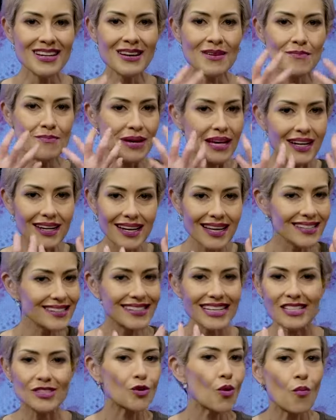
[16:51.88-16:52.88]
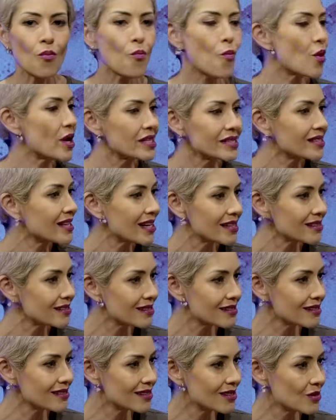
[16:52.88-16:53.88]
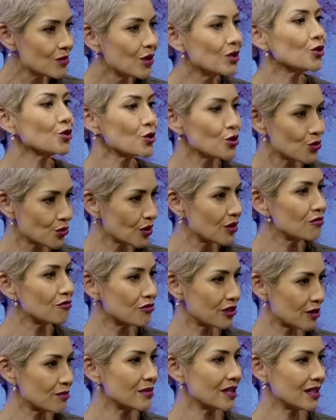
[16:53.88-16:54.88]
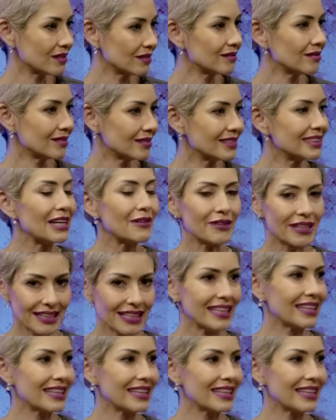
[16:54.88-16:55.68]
verlas descompuestas cuando yo estoy enferma. Me imagino